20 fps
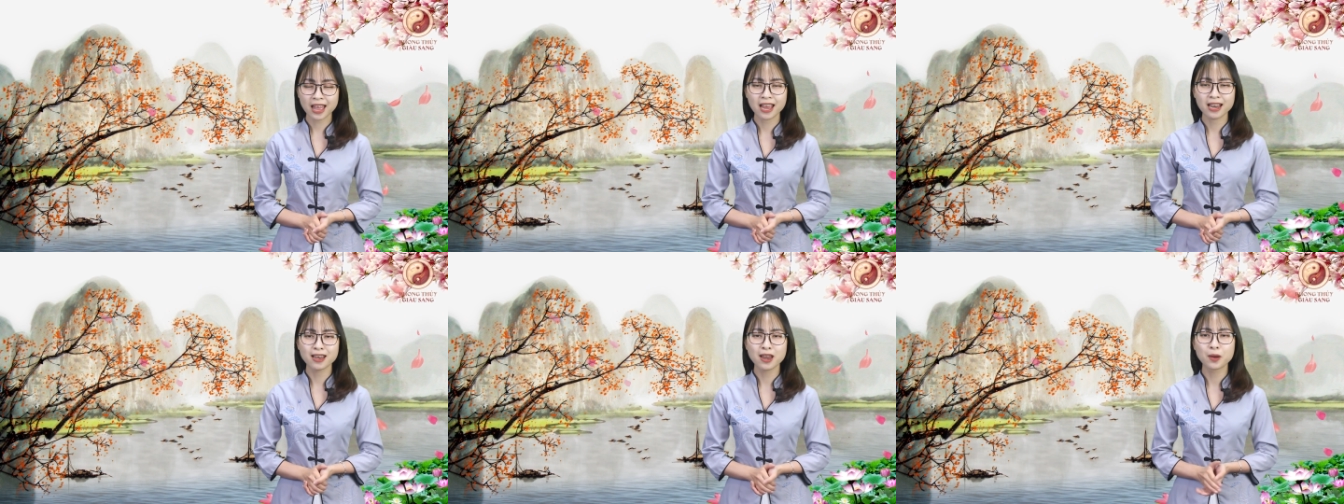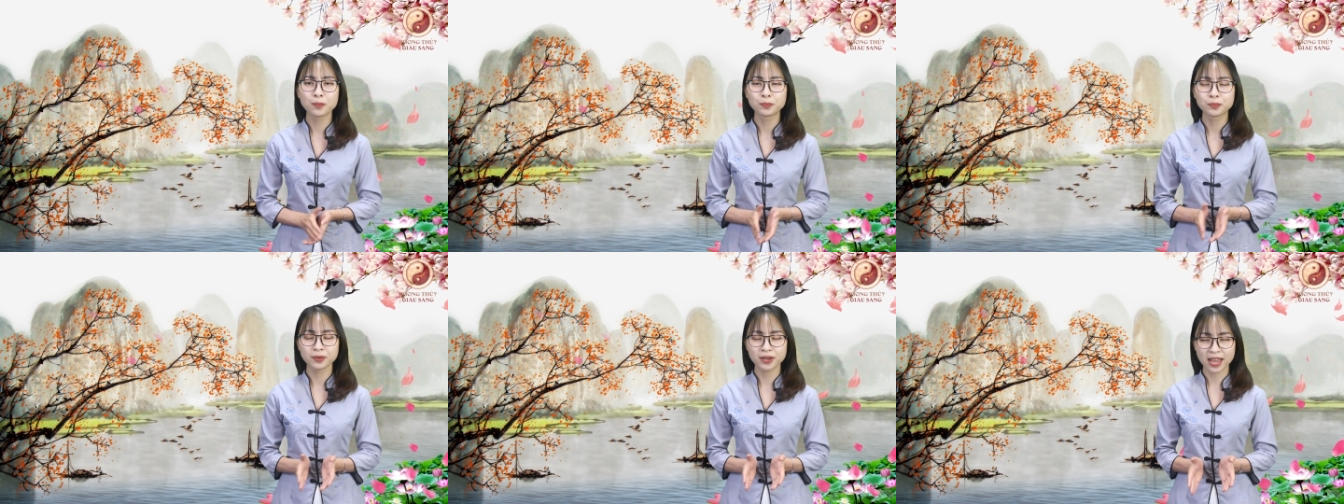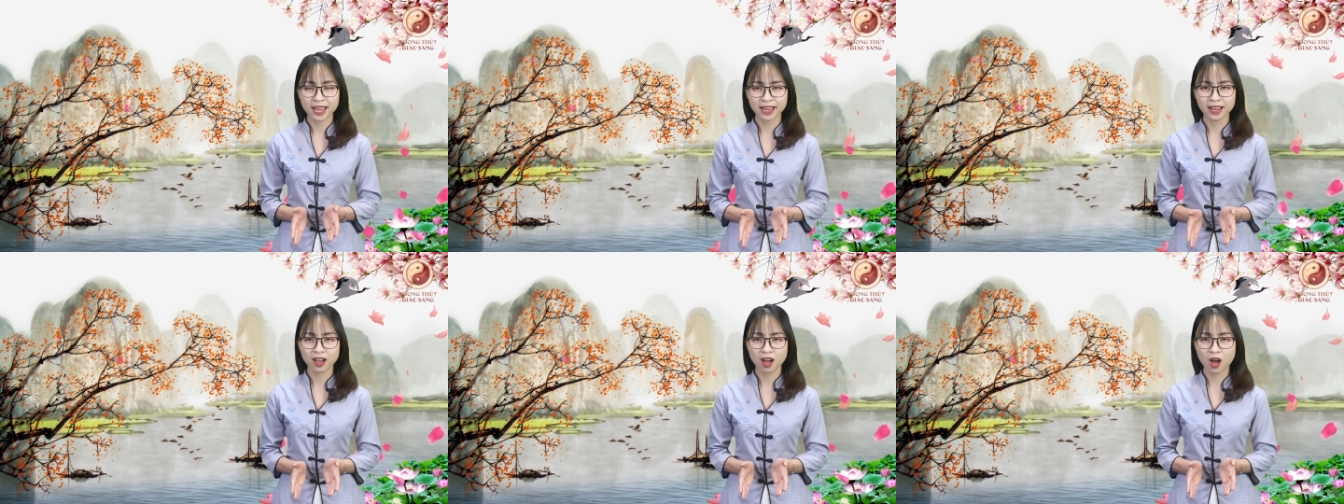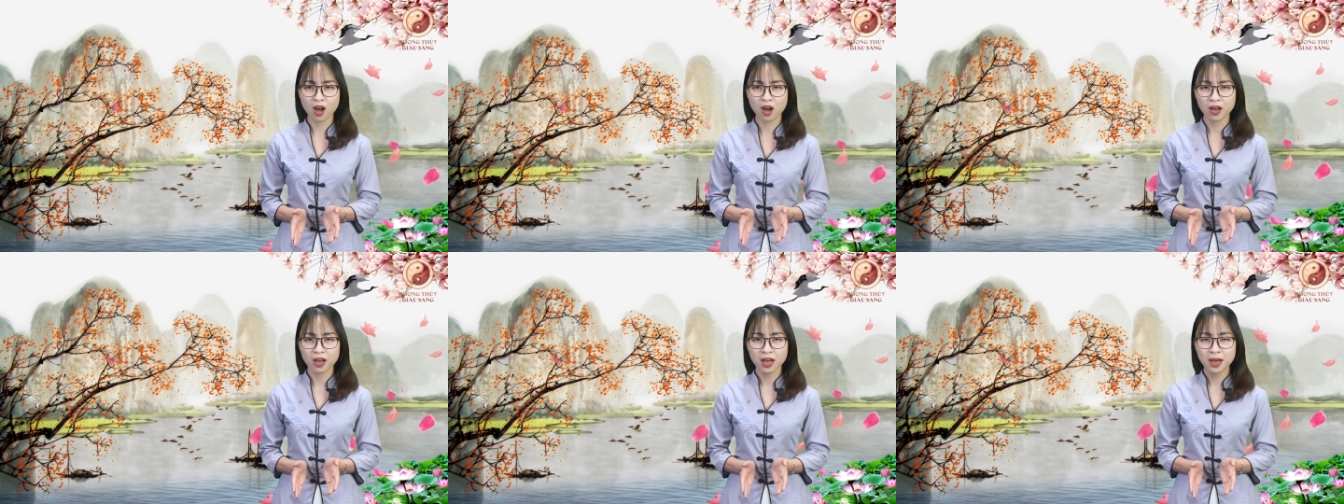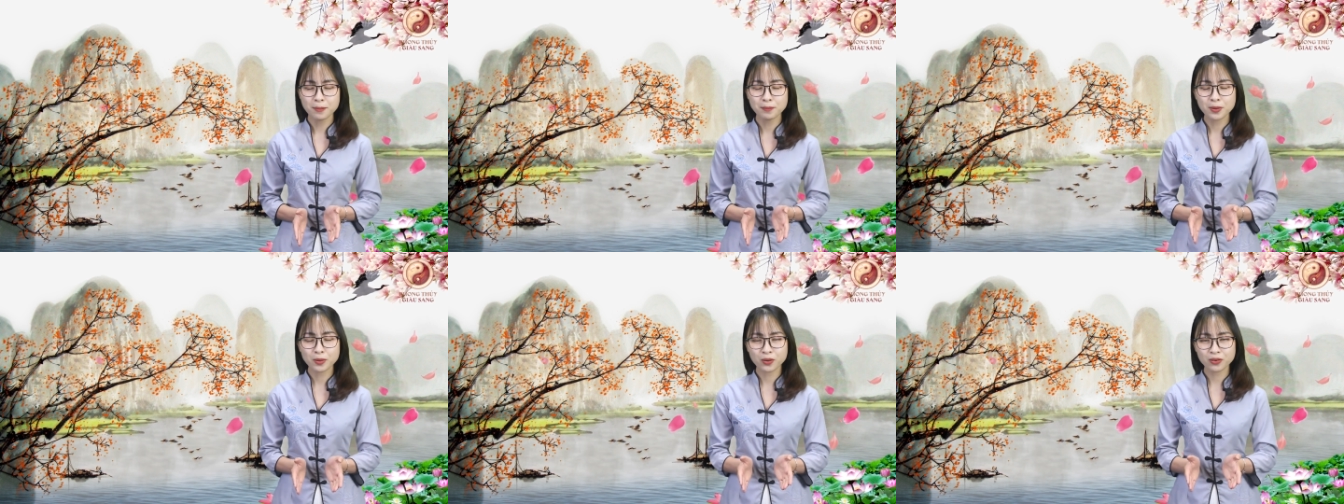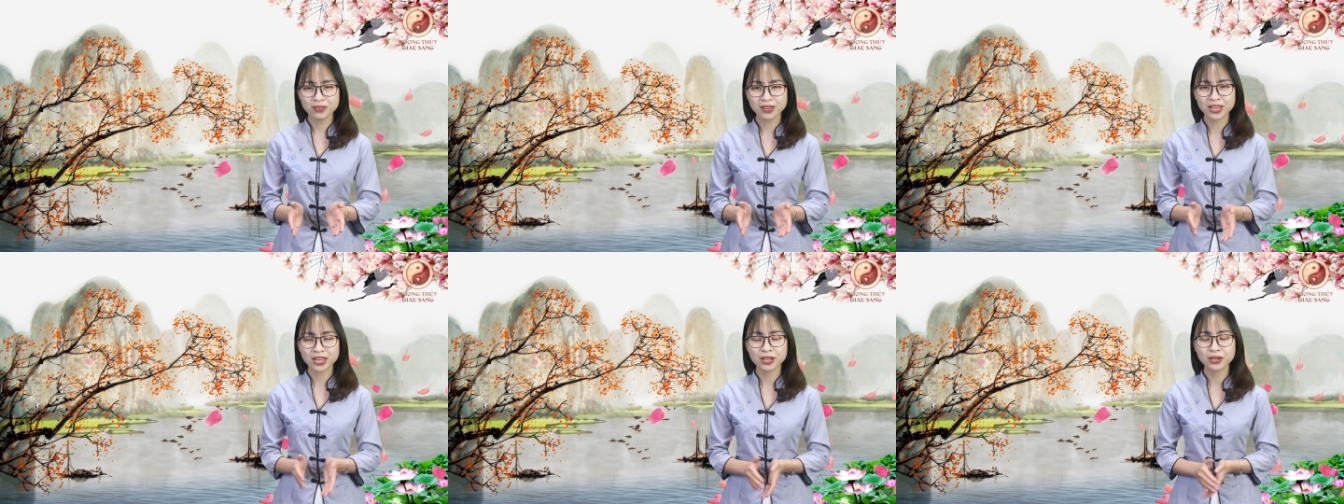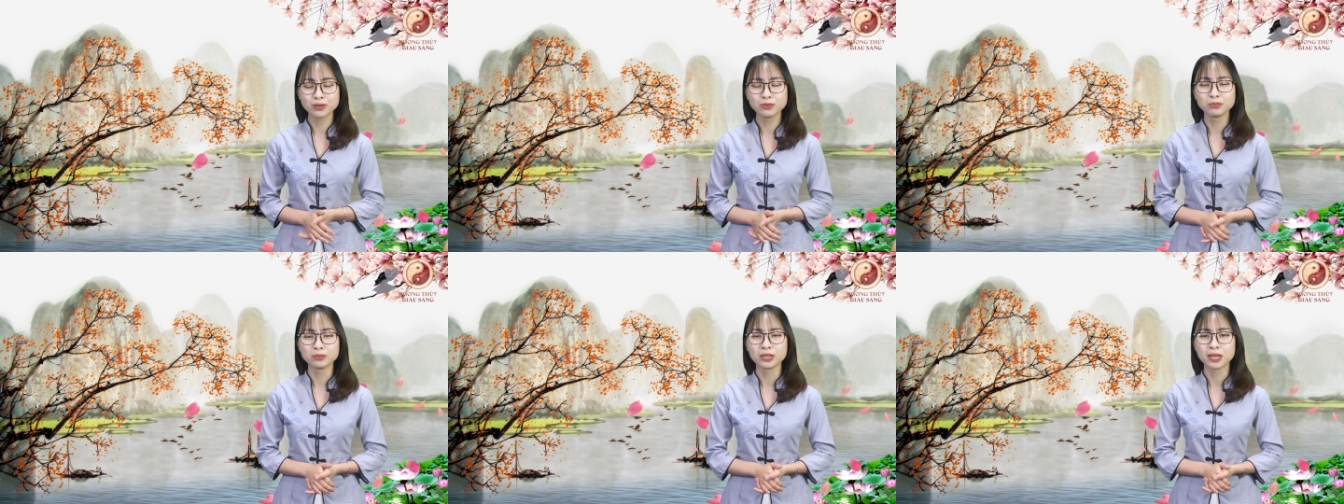tài lộc đầy kho. Mời quý vị
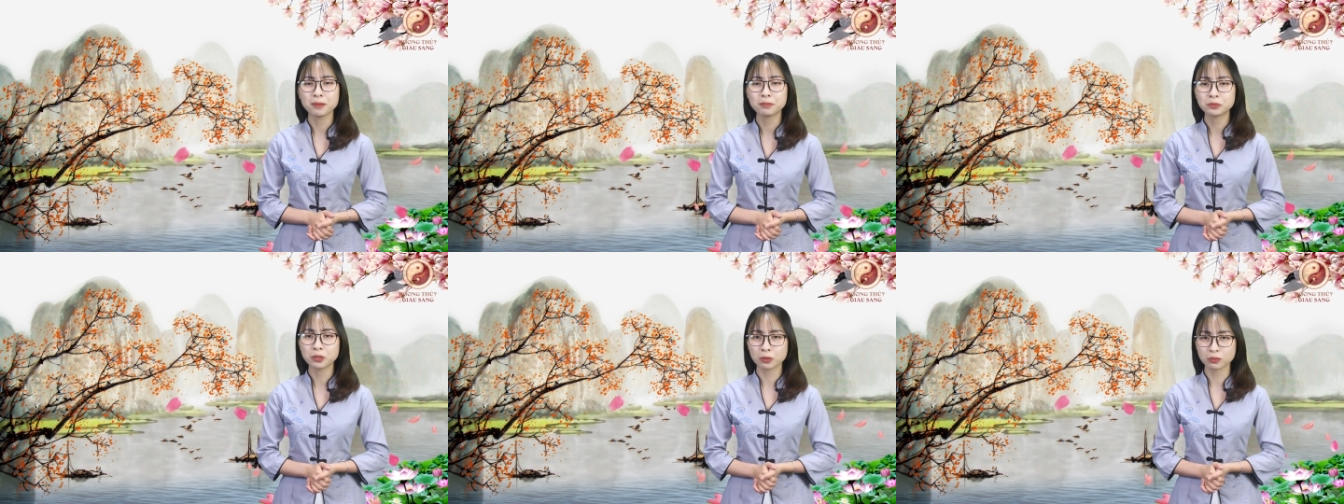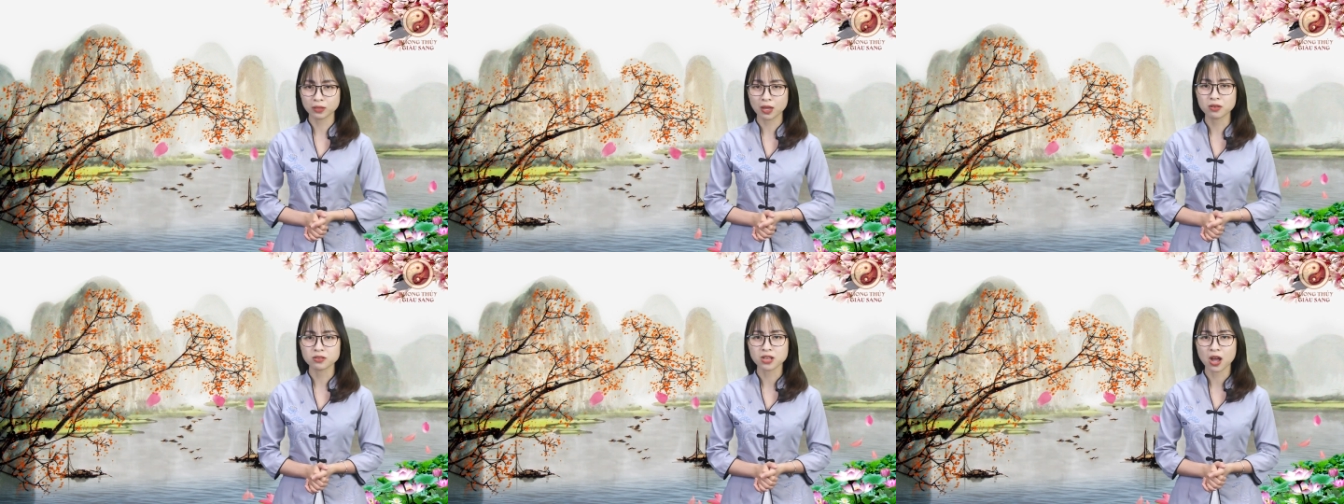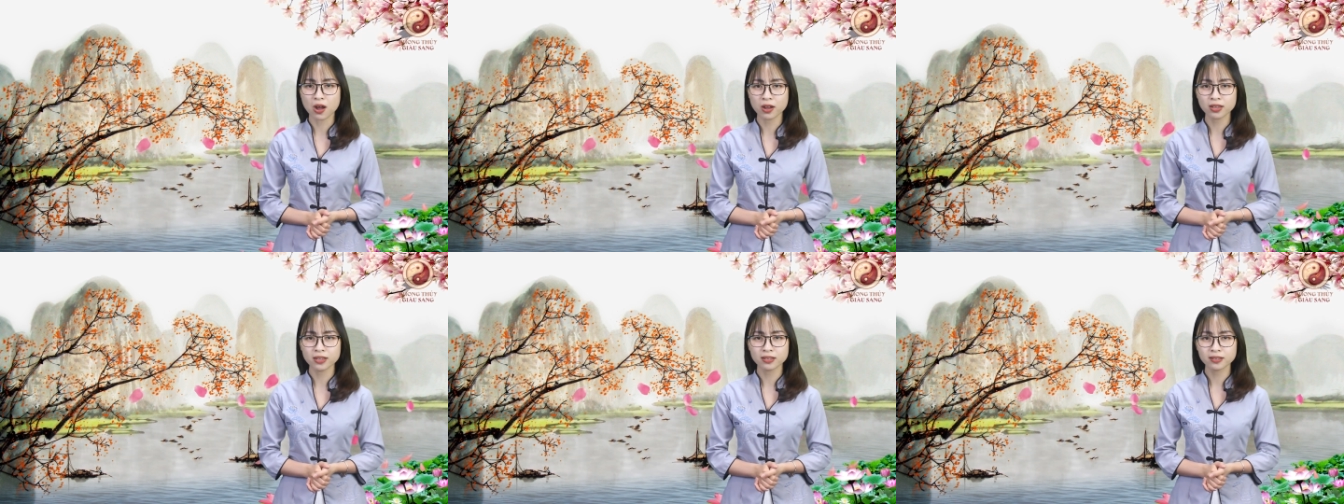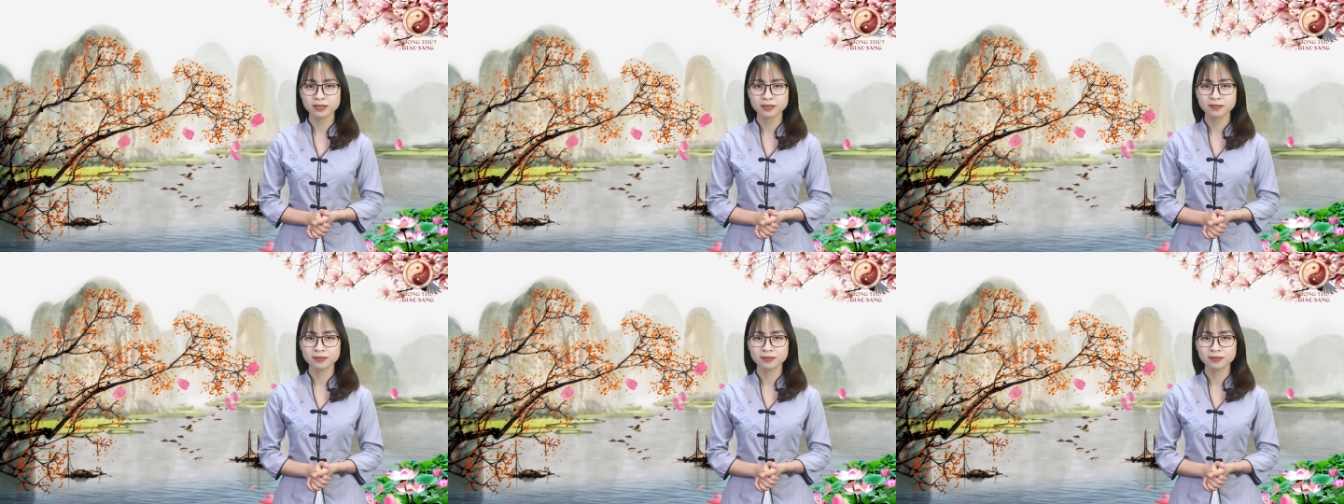cùng tiếp tục theo dõi.